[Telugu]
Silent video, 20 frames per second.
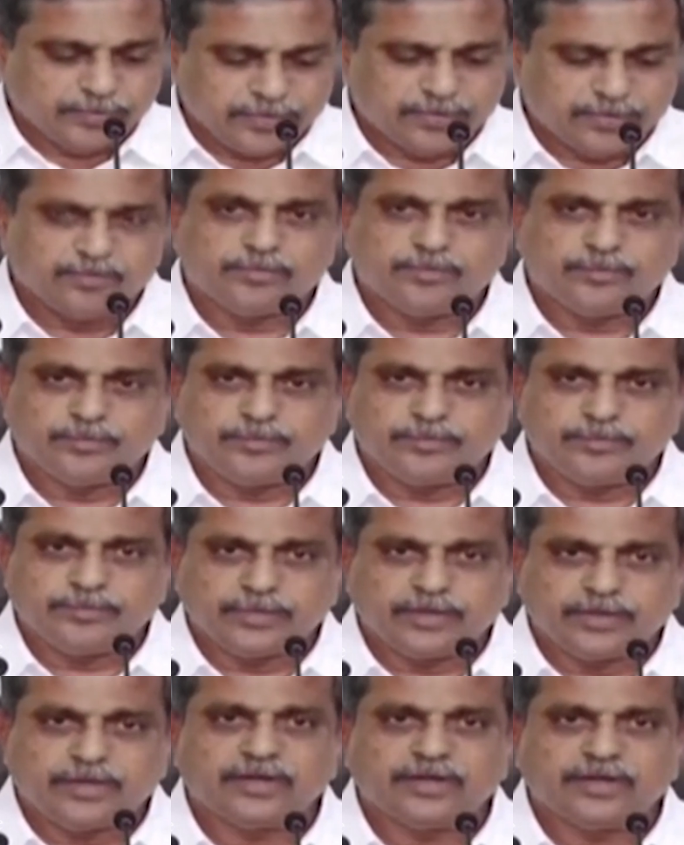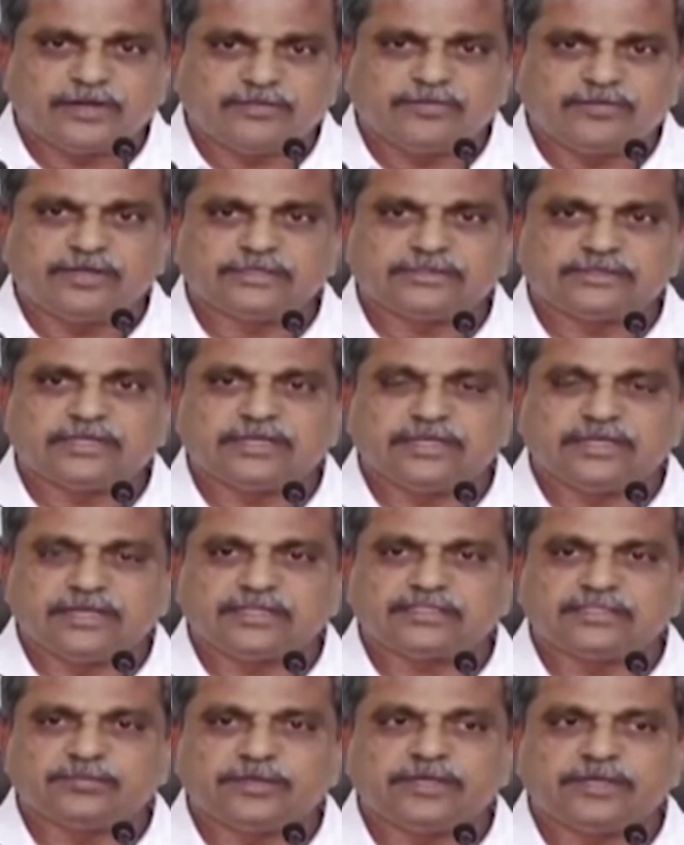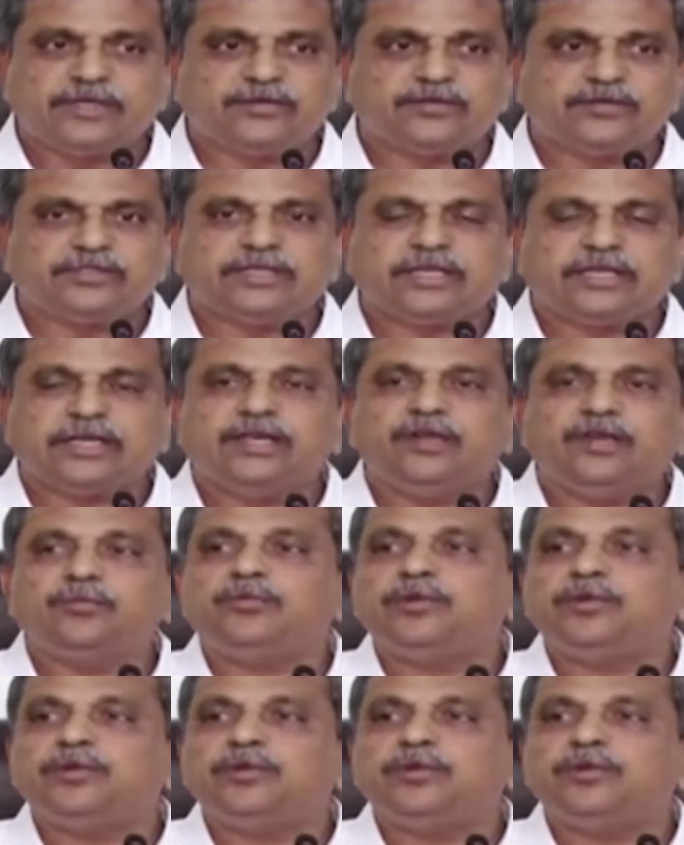మా పాలన వైఎస్ఆర్ కాంగ్రెస్ పార్టీ వచ్చాక